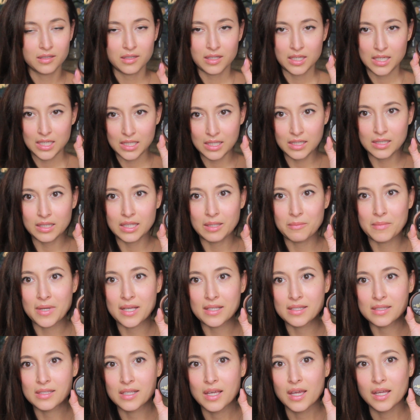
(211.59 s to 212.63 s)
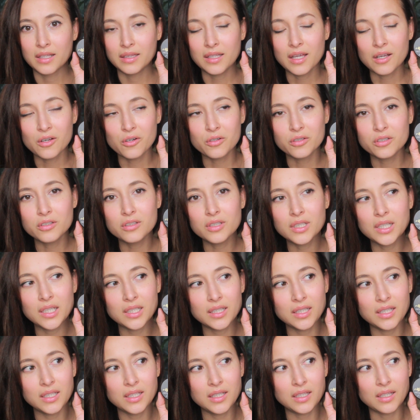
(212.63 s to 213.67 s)
気に入ってますでこの時
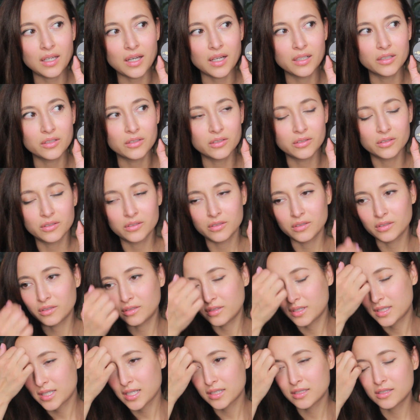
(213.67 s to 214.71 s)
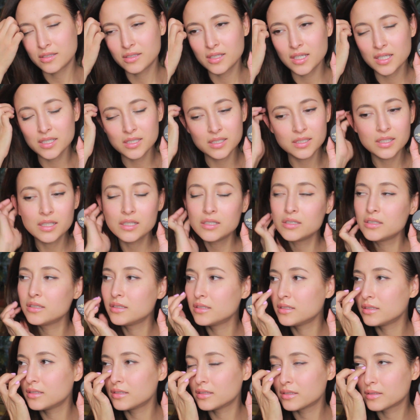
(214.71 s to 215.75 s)
にあの撮影して
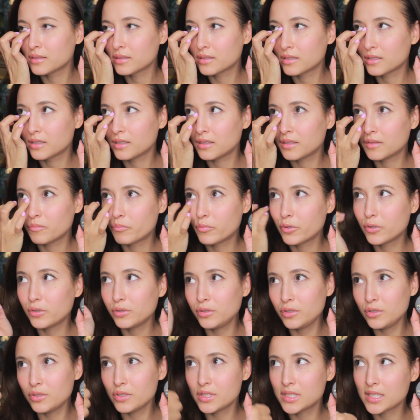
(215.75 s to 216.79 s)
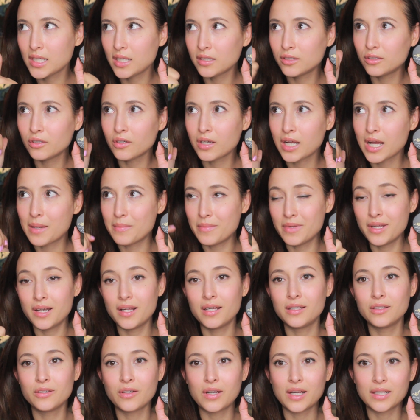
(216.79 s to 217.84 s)
るプロデューサーと
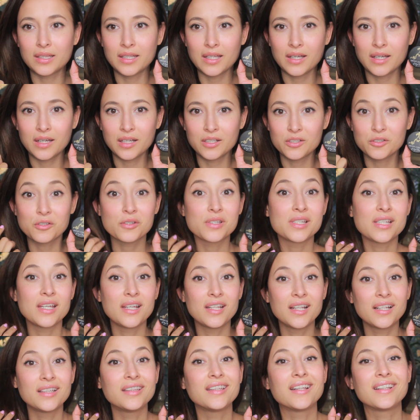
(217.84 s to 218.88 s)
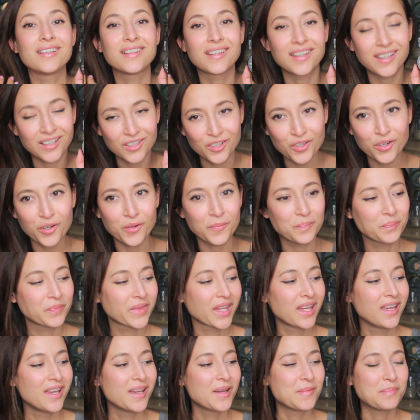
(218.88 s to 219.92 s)
カメラの方女性だったんだけど
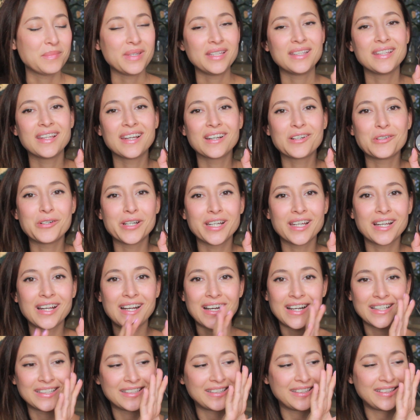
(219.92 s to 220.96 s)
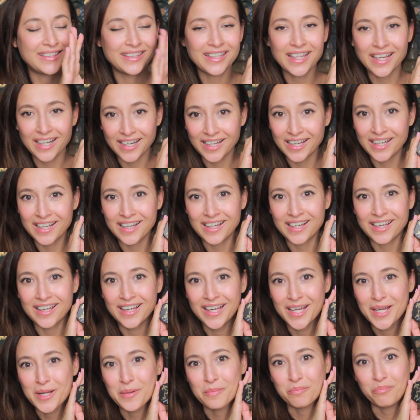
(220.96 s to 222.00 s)
みんなこれ買ったら
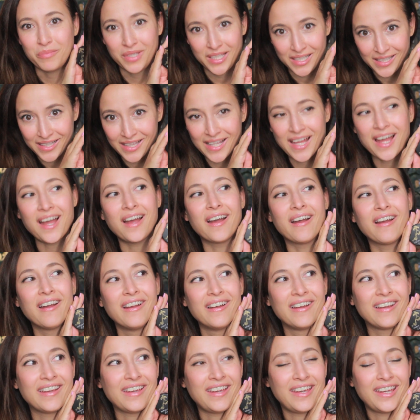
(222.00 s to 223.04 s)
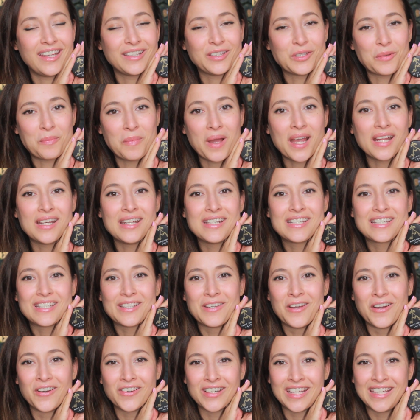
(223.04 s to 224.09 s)
みんな、えーと、と毎日の
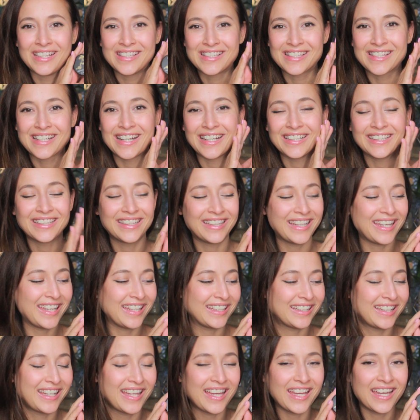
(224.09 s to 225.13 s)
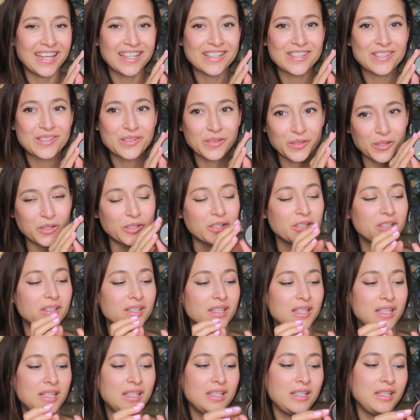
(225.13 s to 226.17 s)
ように使っていてすごく
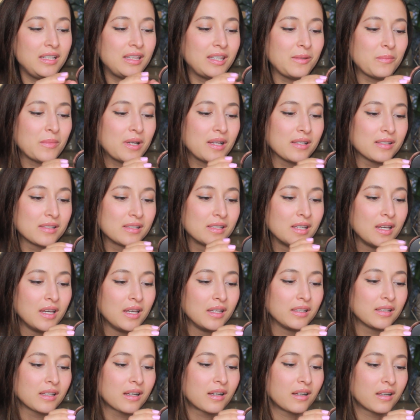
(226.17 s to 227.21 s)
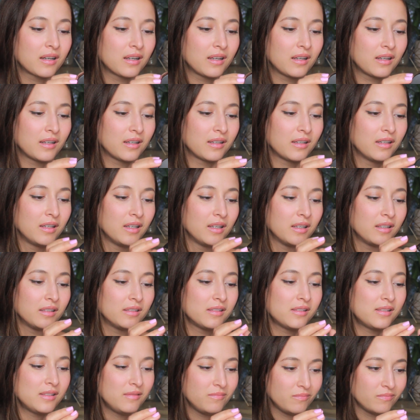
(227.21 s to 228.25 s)
気に入ってますだから、
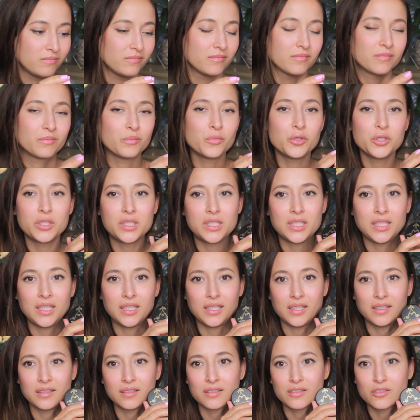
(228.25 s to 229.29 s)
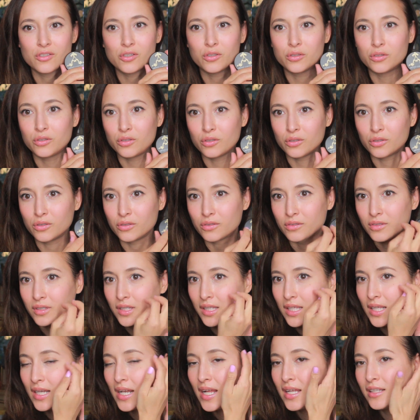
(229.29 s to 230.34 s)
うん、もしちょっと
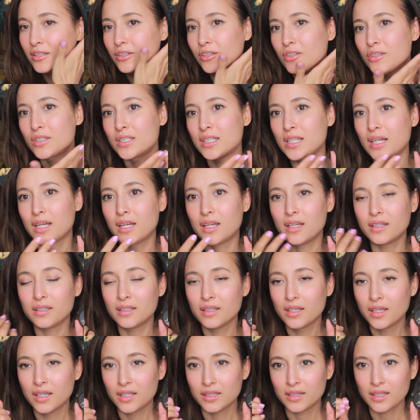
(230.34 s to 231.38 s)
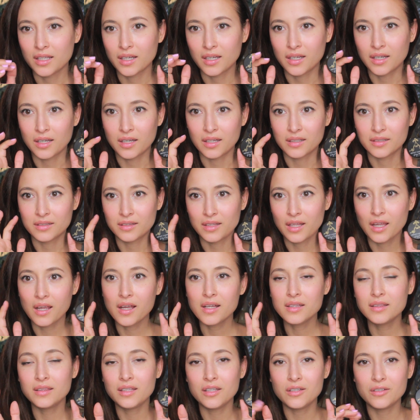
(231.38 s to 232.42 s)
キランとしたなんか
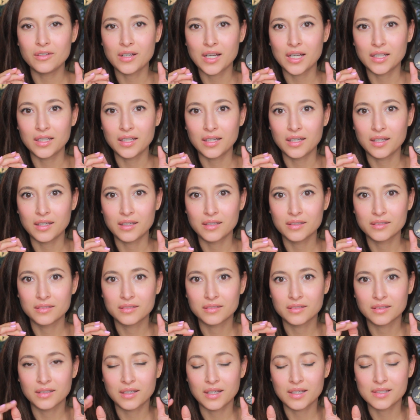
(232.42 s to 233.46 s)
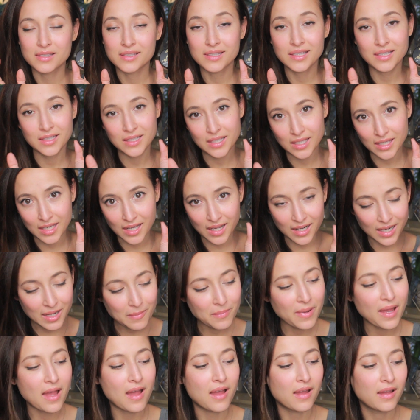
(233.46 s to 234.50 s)
テカってる肌が好きであれ
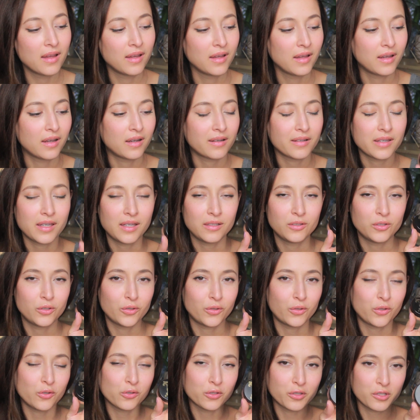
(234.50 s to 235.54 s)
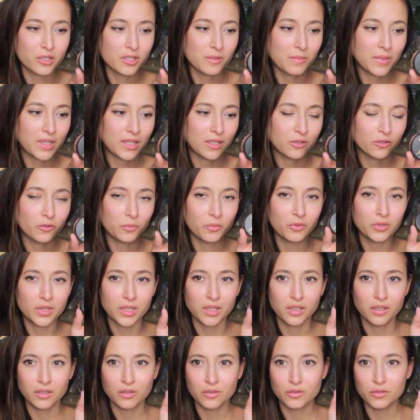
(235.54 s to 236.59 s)
ば、えーと、とおすすめだと思うん
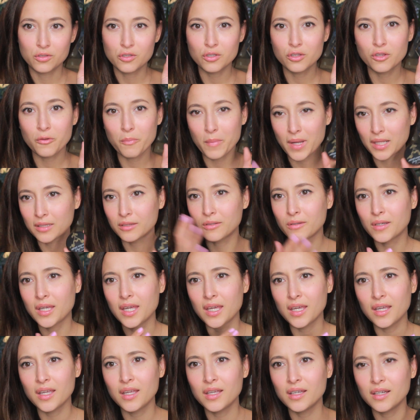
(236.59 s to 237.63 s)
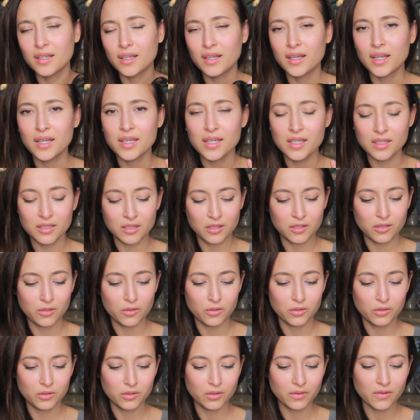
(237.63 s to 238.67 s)
だけどちょっとマット系がいいって
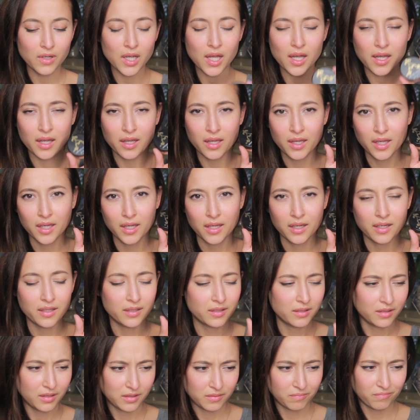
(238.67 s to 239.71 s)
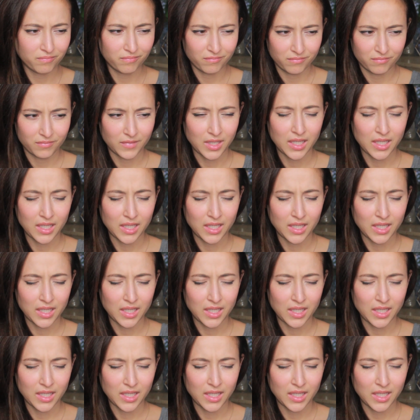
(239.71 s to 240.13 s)
いう人は、うん、